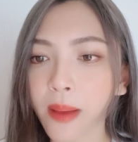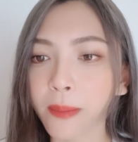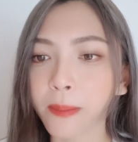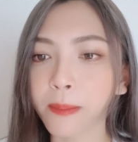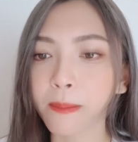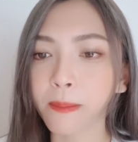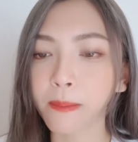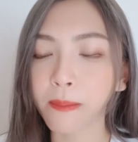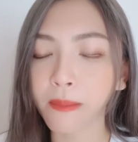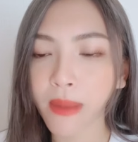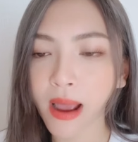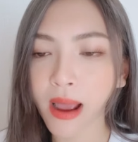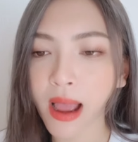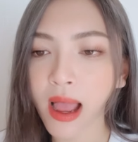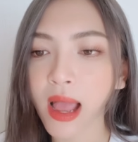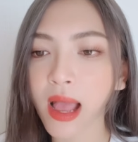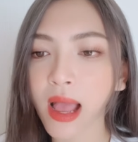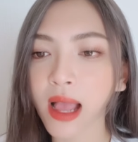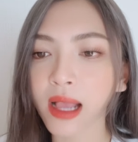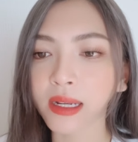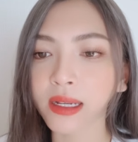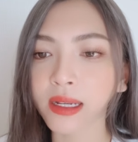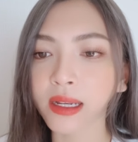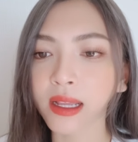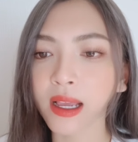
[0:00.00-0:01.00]
บมา
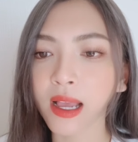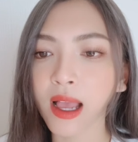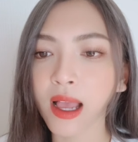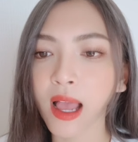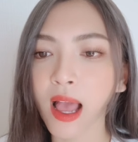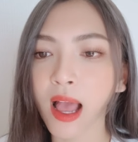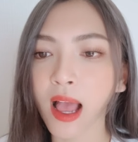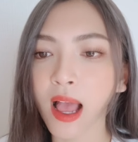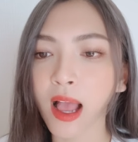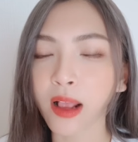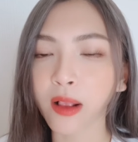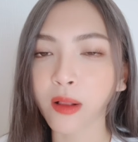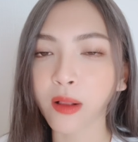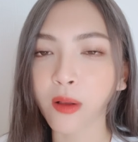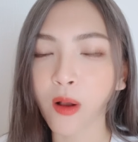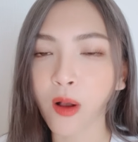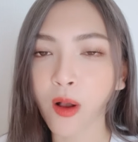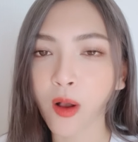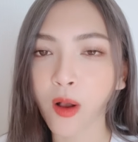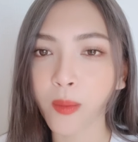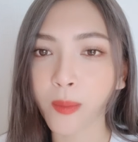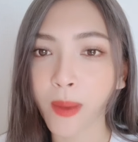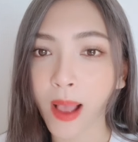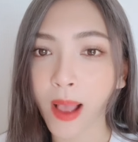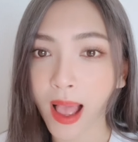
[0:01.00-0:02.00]
กนะคะ ก็
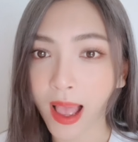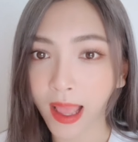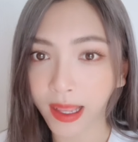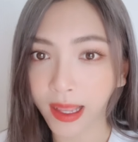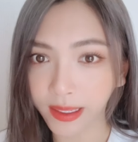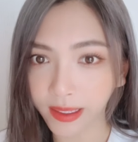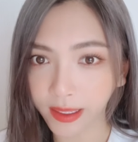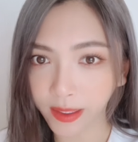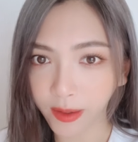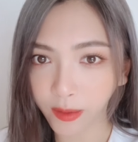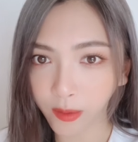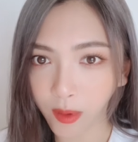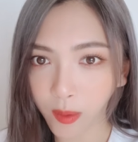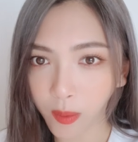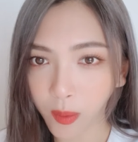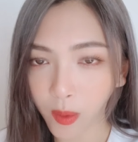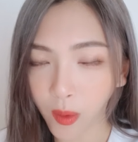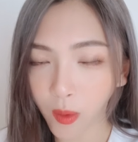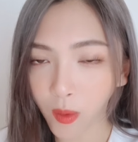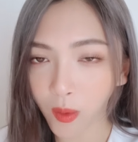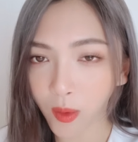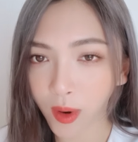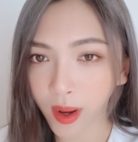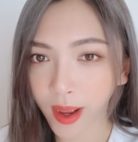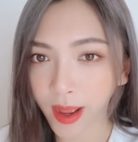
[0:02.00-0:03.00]
พาลิเวอร์พู
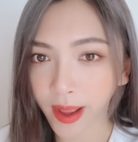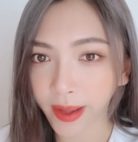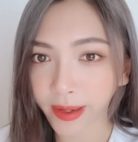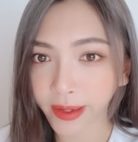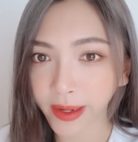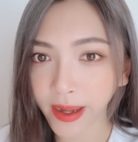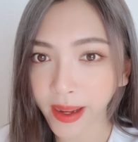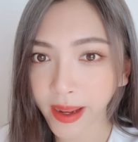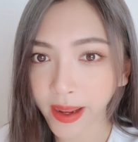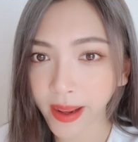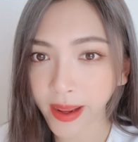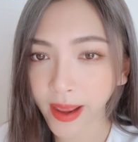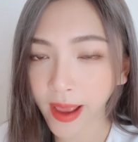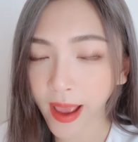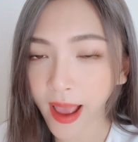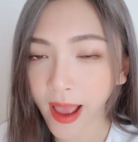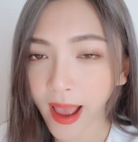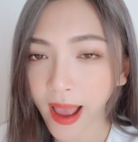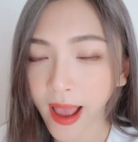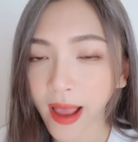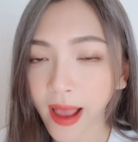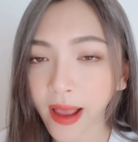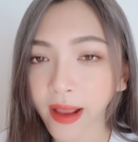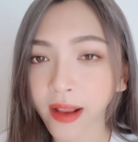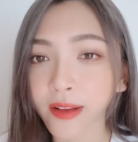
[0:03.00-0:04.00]
ลค่ะหนี
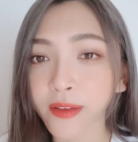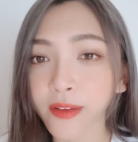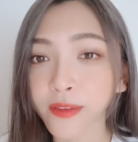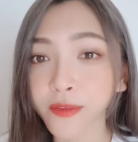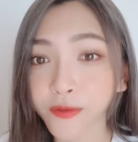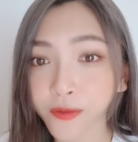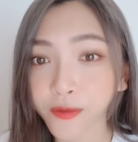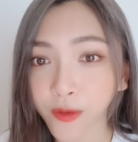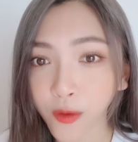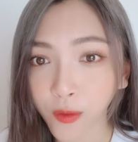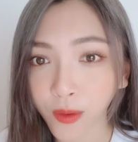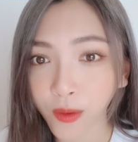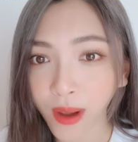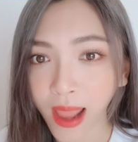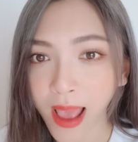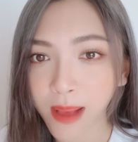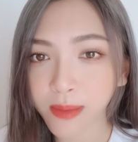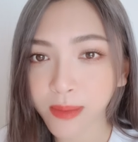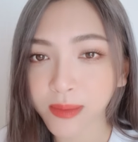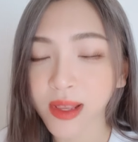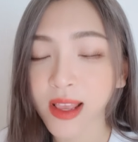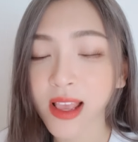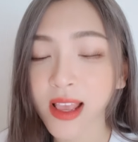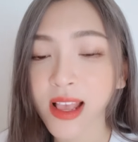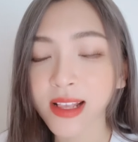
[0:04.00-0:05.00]
ห่างฟูลแลม
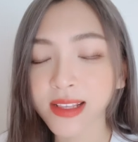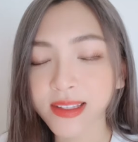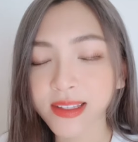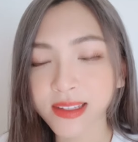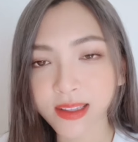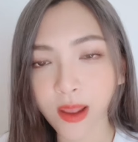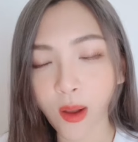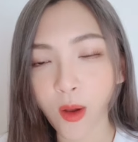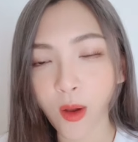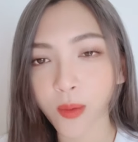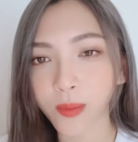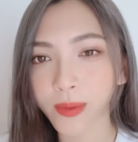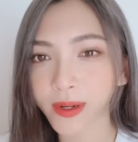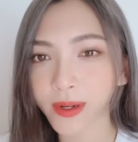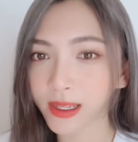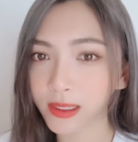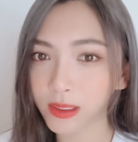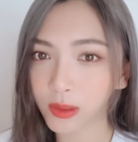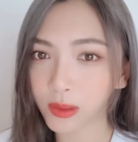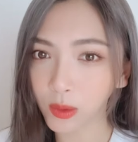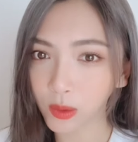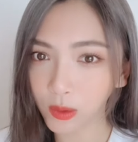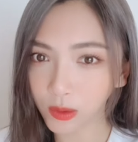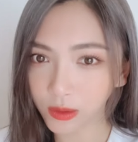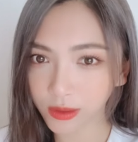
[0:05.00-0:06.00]
2ประ
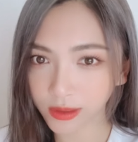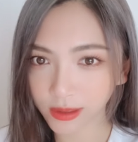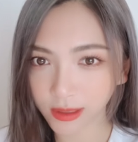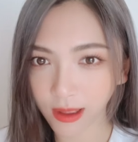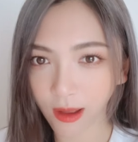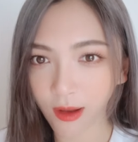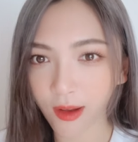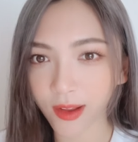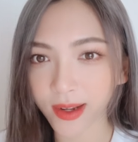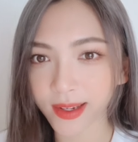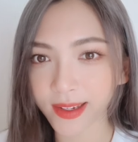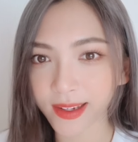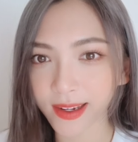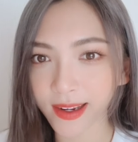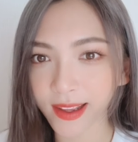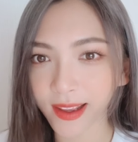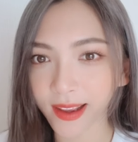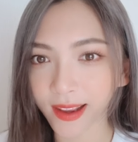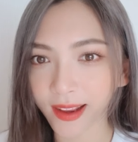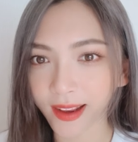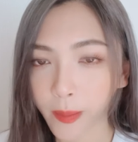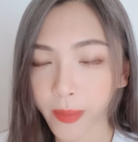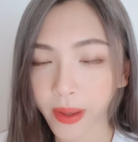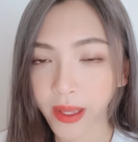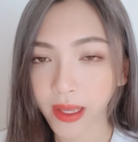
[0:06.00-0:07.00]
ตูต่อหนึ่ง
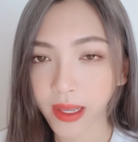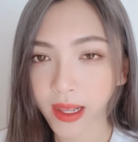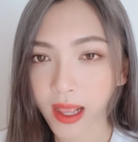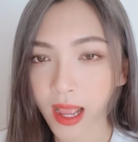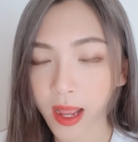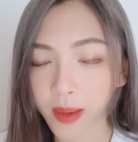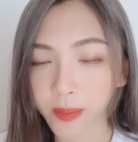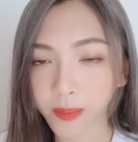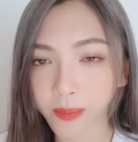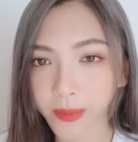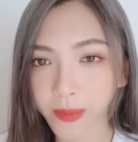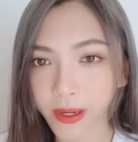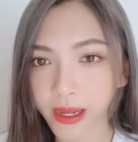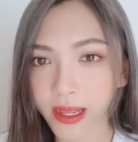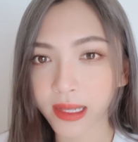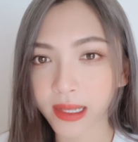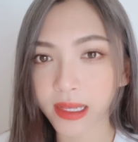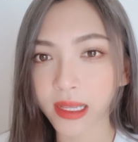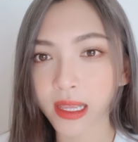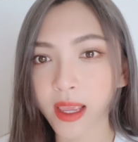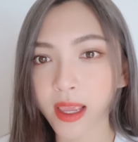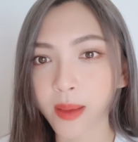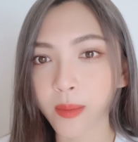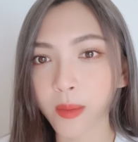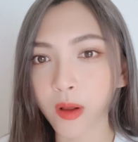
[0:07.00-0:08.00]
เป็นการเปลี่ยน
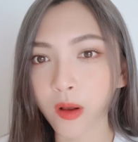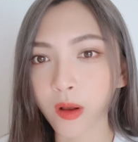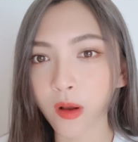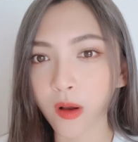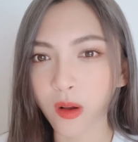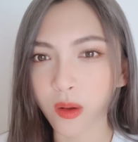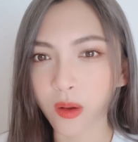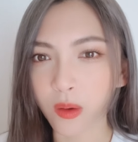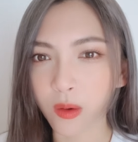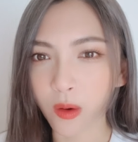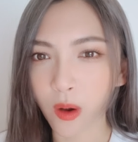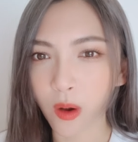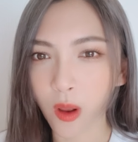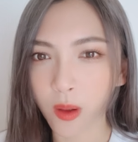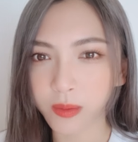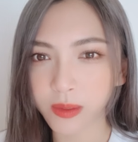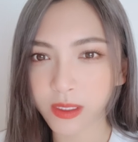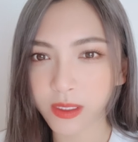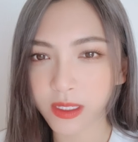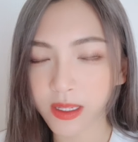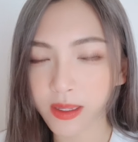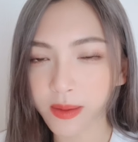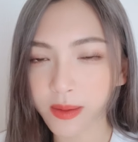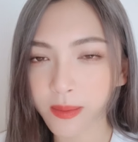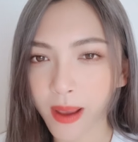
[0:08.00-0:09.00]
เกมของครอป
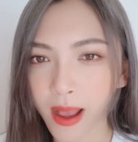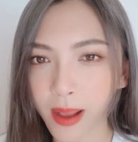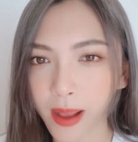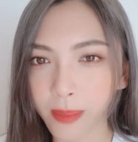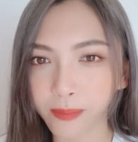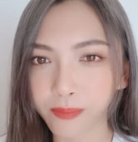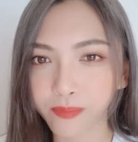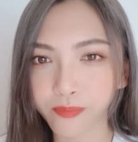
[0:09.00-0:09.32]
ที่แบบ